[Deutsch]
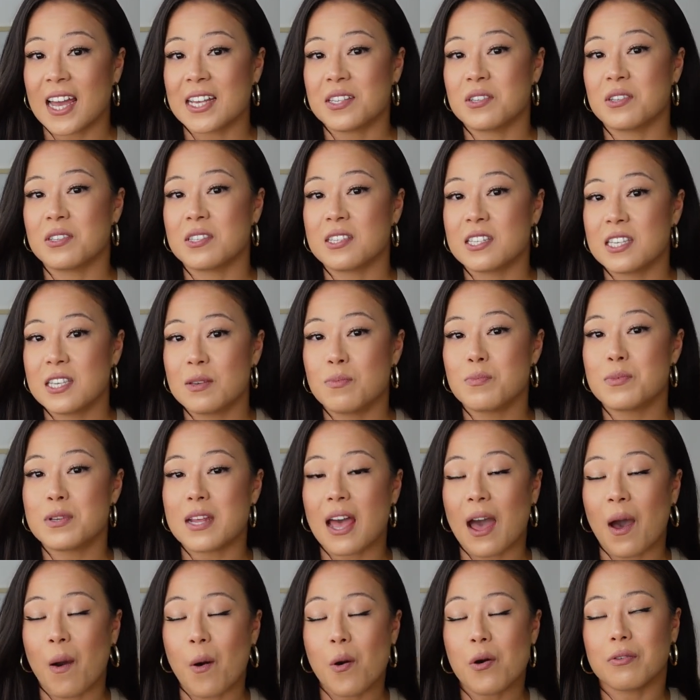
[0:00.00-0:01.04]
Also es gibt
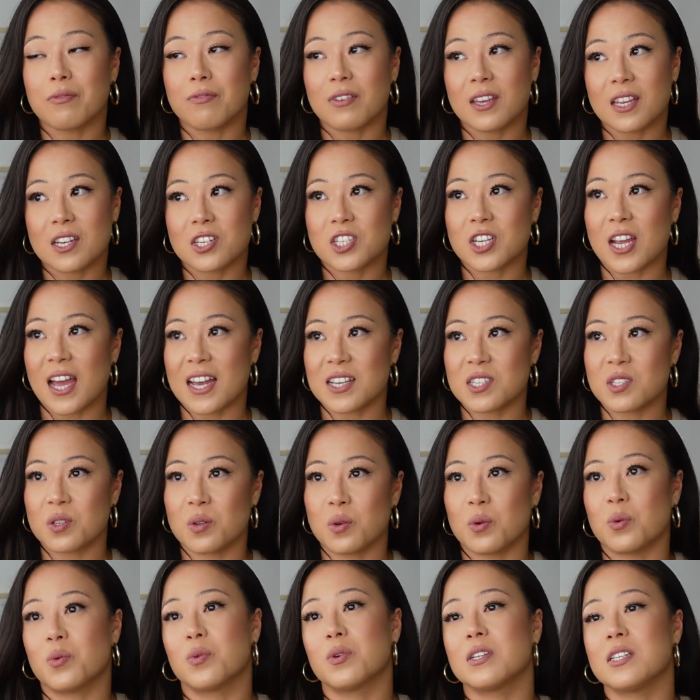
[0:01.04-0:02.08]
auch vedische
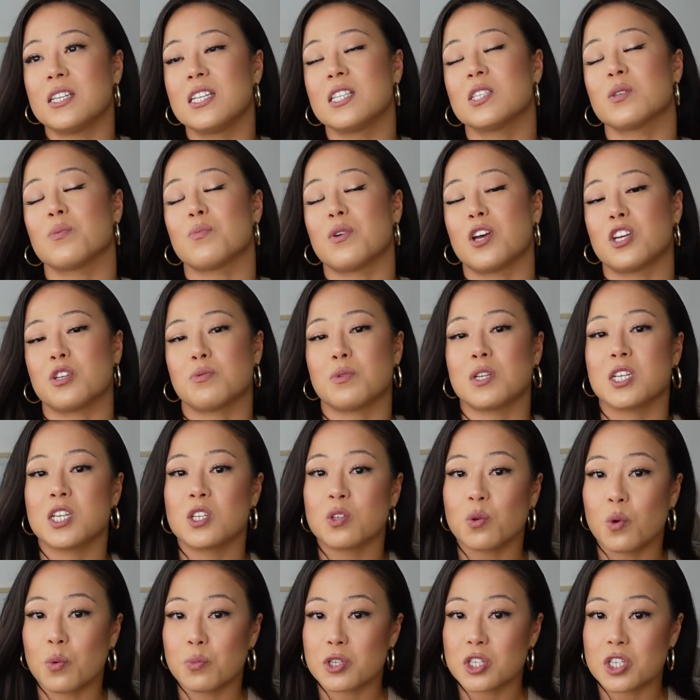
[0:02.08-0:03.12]
Astrologen, die zum Beispiel den
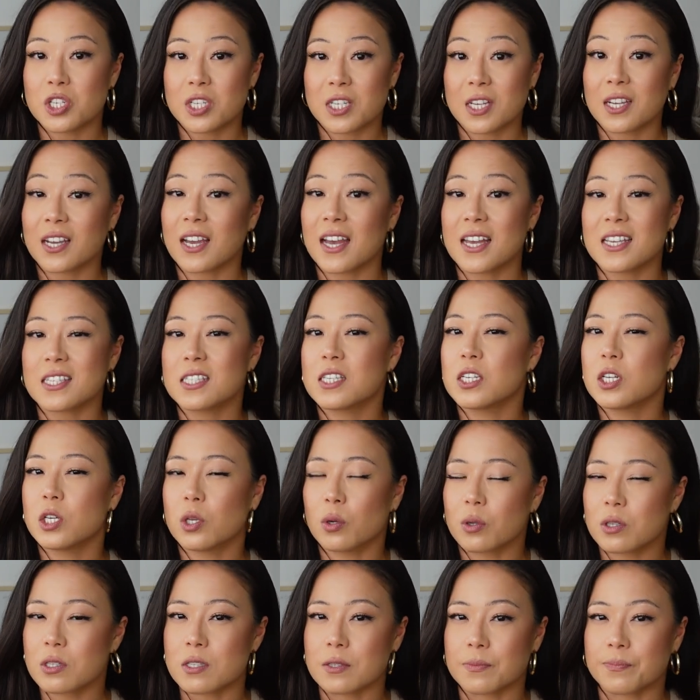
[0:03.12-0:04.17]
tropischen Tierkreis
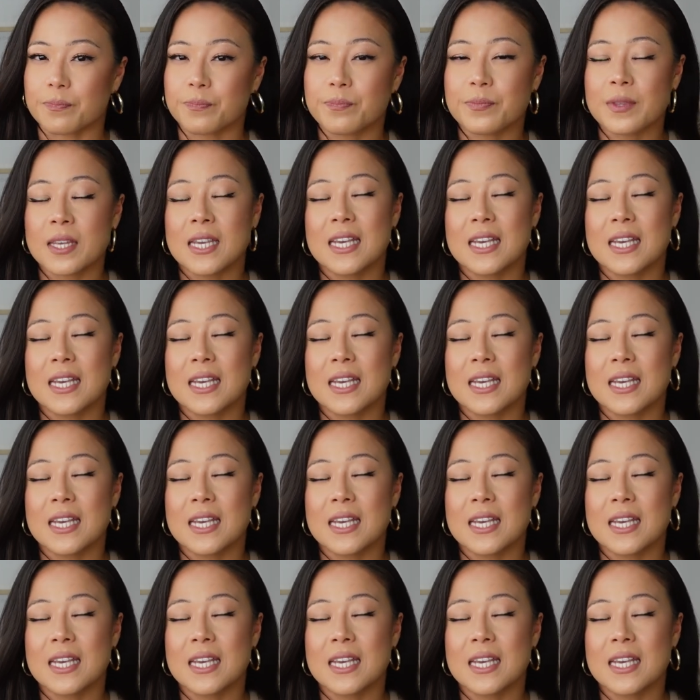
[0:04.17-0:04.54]
nutzen.